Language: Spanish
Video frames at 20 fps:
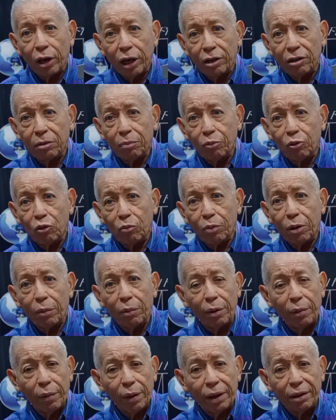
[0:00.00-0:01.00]
¿Con qué se
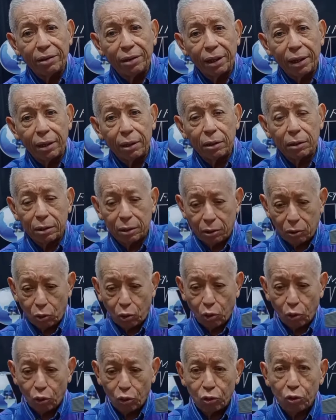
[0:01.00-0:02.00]
pudo permeabilizar?
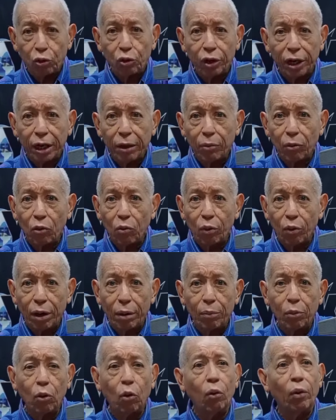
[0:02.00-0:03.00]
Con otros
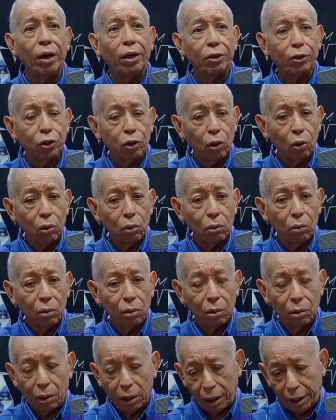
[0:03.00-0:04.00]
ritmos, por ejemplo, con el
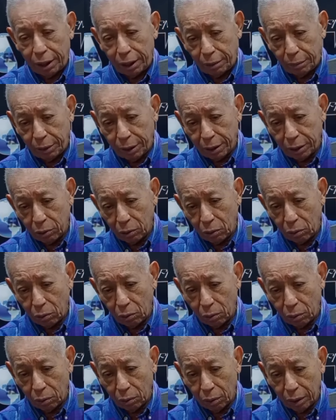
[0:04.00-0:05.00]
son, además
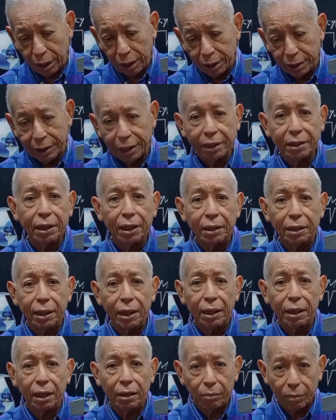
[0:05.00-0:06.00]
con el
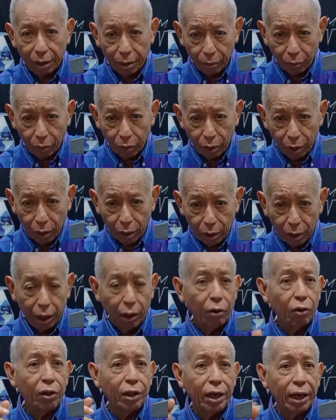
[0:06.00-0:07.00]
cha-cha-cha y el mambo.
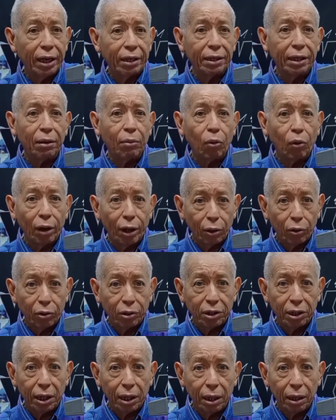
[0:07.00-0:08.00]
De donde nace el
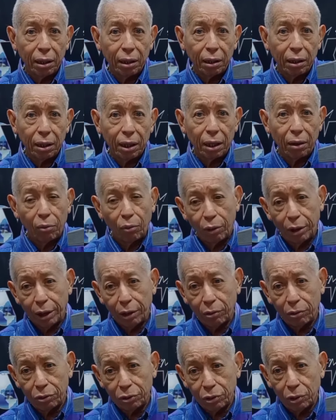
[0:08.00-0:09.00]
bolero cha, el
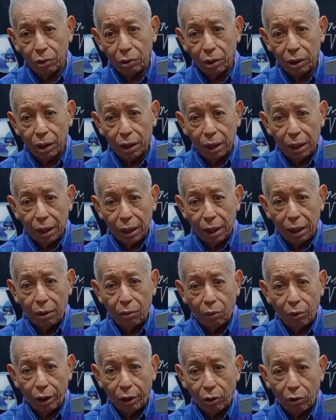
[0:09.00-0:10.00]
bolero son
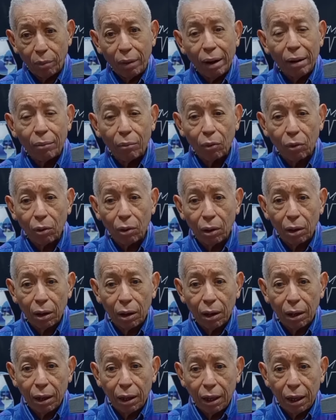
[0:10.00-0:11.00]
y el bolero mambo.
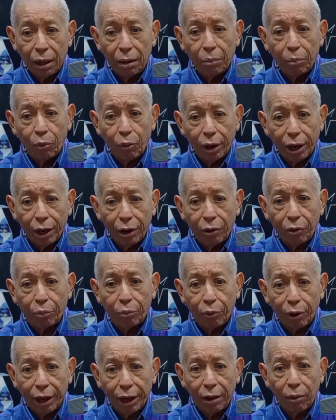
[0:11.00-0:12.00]
Y por
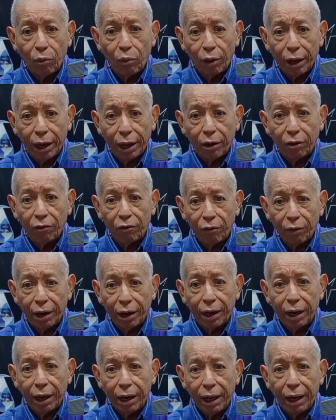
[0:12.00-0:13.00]
ello, pues el bolero
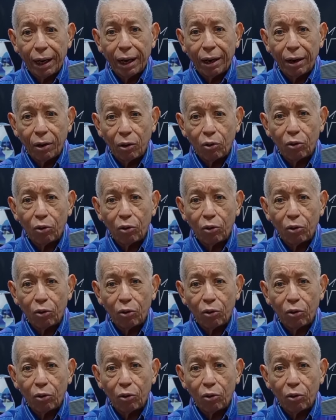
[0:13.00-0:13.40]
fue